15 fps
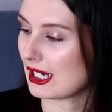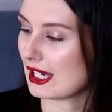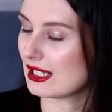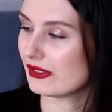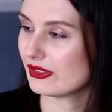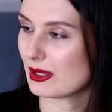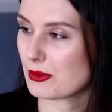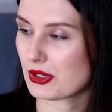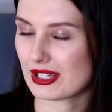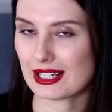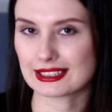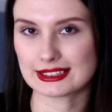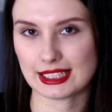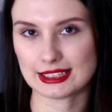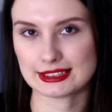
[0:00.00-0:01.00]
ale wiem, że
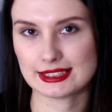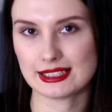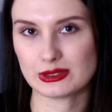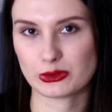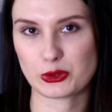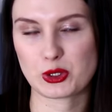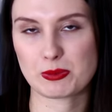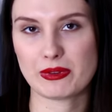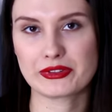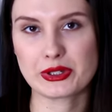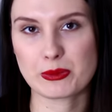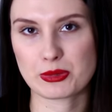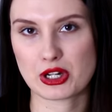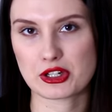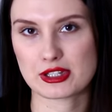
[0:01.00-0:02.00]
jak zacznę, to już pewnie
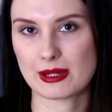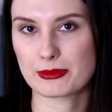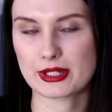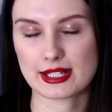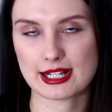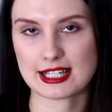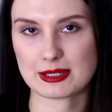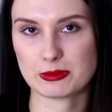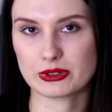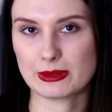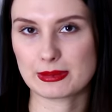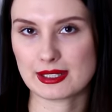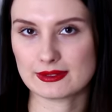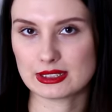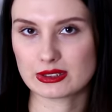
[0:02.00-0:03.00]
ją przeczytam na raz, bo
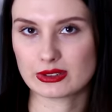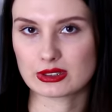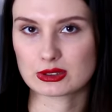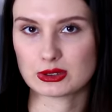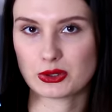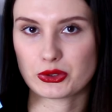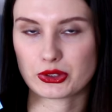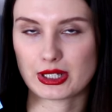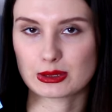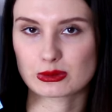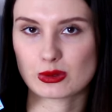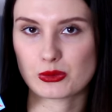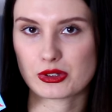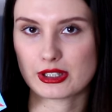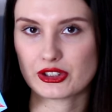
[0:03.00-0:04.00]
naprawdę to jest książka,
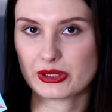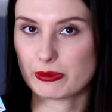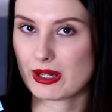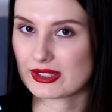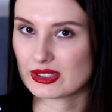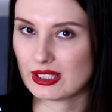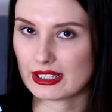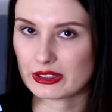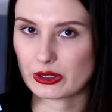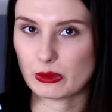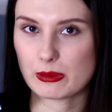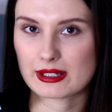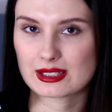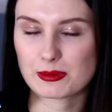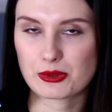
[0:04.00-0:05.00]
którą czyta się bardzo lekko,
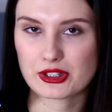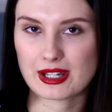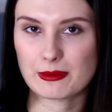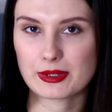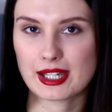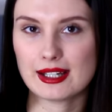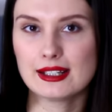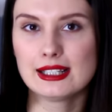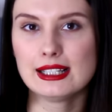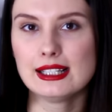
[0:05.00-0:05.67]
bardzo przyjemnie